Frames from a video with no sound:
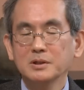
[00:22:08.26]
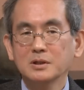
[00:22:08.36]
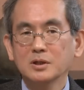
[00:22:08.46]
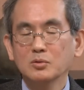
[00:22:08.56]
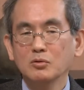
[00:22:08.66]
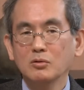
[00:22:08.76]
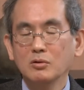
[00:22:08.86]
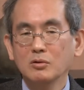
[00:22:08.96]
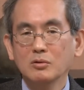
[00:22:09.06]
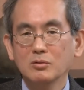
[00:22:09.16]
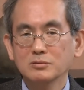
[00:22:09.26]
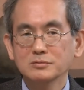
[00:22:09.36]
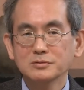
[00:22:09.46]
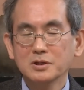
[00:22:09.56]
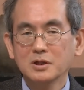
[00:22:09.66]
リカの
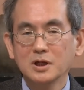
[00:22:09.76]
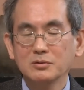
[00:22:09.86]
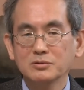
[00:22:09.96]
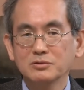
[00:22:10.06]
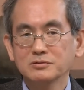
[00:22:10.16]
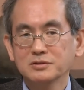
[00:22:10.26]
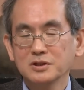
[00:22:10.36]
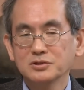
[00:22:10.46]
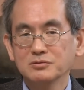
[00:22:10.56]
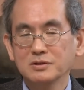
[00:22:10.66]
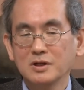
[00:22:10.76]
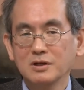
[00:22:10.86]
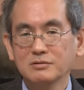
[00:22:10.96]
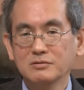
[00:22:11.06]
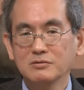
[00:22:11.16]
世界の救世主にな
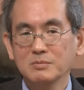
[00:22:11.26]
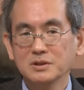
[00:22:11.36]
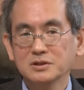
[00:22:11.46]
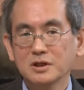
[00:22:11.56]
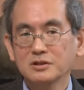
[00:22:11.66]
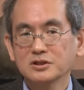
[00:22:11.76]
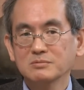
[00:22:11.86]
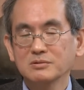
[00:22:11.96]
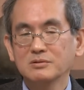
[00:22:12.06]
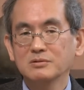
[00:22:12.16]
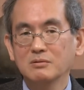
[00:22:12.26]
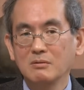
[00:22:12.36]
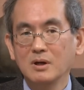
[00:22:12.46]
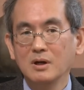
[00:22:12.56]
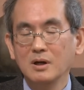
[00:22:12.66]
れっていうメシアニズムっていうの
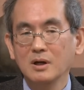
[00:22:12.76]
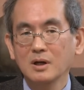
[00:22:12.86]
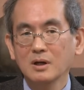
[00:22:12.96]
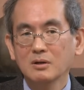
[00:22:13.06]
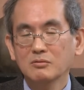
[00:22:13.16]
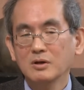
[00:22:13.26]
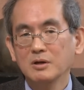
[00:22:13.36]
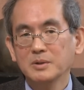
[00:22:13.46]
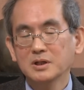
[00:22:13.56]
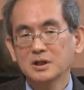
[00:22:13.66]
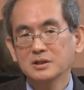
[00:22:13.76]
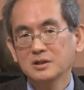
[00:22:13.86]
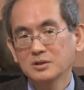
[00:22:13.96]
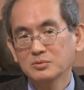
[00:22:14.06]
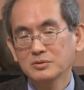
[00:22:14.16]
は、うんこれはアメリカに
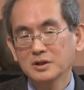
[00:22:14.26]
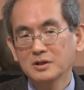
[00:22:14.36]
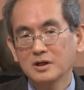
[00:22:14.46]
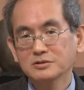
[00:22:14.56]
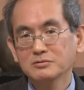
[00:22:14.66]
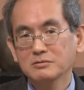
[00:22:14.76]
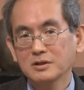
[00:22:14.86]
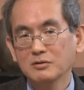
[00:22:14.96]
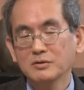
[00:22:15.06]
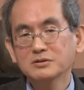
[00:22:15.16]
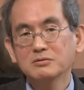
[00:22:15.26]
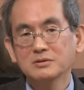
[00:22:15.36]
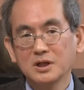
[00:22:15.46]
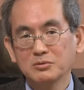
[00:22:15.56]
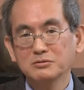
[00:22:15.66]
伝統的な発想でウィルソン
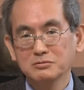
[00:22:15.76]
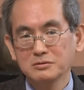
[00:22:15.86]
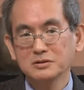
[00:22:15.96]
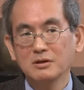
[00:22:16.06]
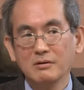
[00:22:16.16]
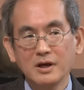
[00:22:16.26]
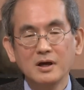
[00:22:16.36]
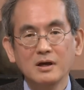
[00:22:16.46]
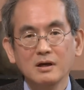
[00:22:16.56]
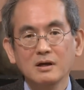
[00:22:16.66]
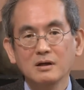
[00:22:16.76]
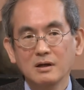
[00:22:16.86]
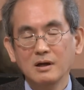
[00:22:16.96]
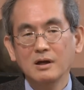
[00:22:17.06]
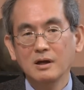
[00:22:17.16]
大統領そうでしたよね。そうですね、
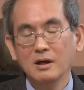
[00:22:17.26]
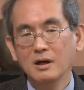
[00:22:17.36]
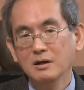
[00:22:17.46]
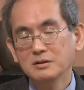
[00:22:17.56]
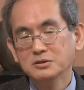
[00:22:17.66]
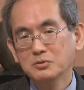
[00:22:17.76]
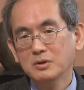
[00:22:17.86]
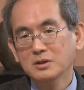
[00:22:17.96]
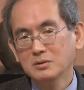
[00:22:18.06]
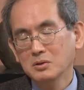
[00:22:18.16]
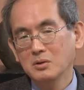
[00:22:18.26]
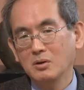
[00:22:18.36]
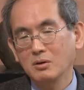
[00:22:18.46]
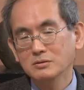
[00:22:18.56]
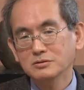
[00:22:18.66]
はい、でこれ
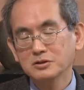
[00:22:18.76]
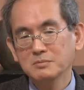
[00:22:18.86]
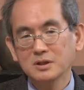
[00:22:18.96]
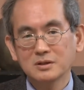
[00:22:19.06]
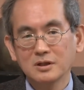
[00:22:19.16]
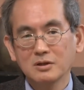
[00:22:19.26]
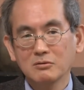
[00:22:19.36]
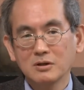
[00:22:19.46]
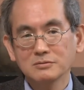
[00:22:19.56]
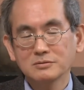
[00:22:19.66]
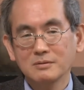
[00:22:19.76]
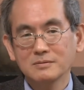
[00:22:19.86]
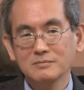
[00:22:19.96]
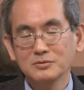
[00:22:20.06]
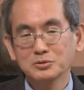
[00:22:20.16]
と今言った
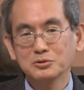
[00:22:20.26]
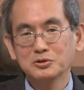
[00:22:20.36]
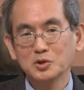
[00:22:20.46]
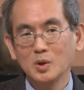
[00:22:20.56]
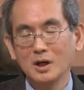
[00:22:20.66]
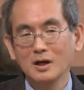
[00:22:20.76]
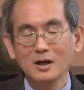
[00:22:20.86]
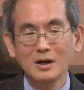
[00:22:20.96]
ネオカンサバティブの人っていうのは、うん、